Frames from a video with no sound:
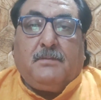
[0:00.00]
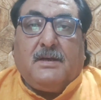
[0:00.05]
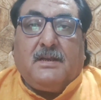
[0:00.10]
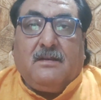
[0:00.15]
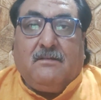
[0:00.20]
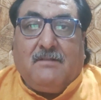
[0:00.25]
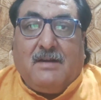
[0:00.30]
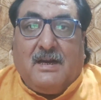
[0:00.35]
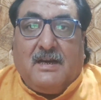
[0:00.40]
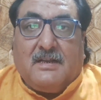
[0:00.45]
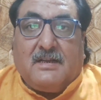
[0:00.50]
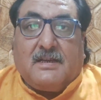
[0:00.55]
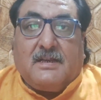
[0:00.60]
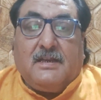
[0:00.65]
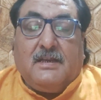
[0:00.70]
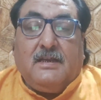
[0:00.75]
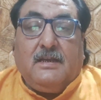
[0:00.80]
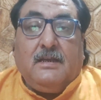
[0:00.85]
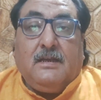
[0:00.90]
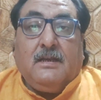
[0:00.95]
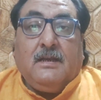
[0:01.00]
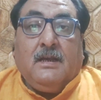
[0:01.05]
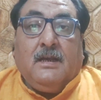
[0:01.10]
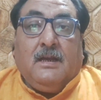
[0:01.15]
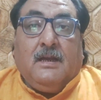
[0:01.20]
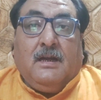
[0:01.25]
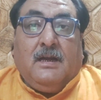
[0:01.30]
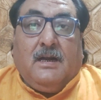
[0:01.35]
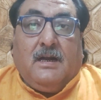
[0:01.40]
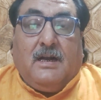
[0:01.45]
परिवार के
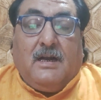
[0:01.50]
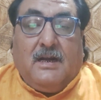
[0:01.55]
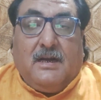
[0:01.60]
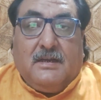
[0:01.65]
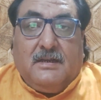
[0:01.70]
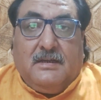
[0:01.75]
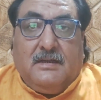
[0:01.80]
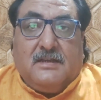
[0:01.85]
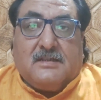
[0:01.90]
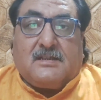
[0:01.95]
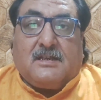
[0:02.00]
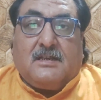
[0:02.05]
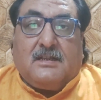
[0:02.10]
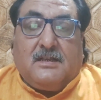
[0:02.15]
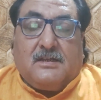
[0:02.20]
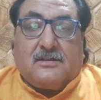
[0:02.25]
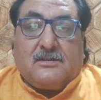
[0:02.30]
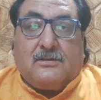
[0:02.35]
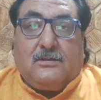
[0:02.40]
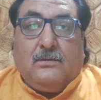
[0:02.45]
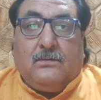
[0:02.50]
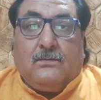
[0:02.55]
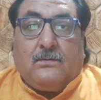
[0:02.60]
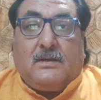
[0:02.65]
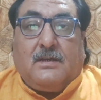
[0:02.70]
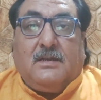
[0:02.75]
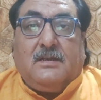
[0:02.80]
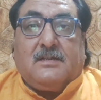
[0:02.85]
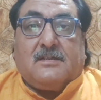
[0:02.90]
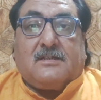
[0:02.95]
अन्य सदस्यों
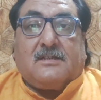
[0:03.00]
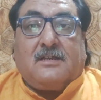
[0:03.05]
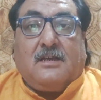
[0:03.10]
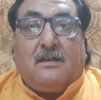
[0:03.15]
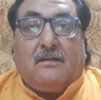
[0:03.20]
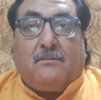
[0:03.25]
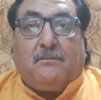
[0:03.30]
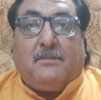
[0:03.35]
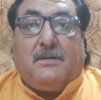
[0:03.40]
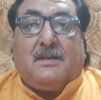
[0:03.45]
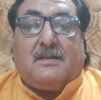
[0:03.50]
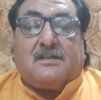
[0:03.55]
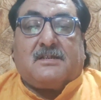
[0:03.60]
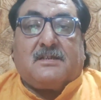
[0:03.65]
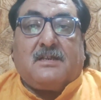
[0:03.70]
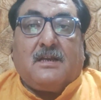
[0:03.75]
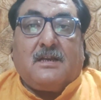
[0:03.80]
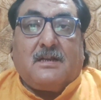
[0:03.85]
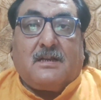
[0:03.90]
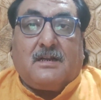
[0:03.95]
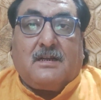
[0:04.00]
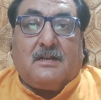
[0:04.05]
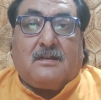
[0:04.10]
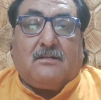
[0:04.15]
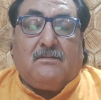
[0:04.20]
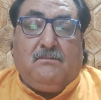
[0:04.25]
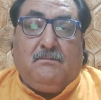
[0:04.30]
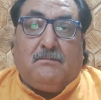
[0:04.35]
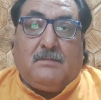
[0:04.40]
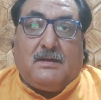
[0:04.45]
के सर पर
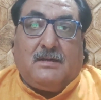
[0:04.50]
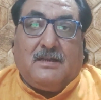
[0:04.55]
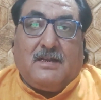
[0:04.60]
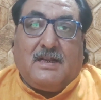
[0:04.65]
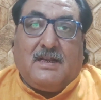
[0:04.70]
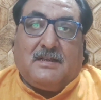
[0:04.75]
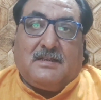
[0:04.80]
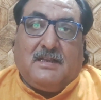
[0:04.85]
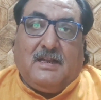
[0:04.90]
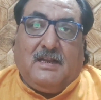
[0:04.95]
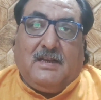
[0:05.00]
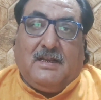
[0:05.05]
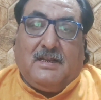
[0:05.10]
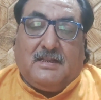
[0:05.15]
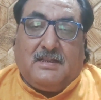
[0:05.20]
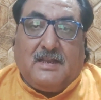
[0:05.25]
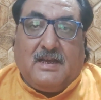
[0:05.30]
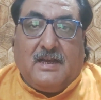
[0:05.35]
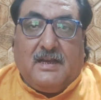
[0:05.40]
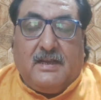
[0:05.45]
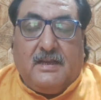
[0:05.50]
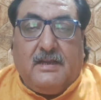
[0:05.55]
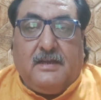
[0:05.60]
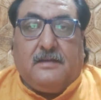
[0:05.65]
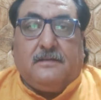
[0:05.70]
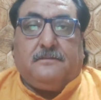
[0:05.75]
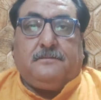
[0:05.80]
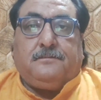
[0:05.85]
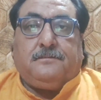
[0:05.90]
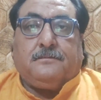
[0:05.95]
संकट मंडराता रहता है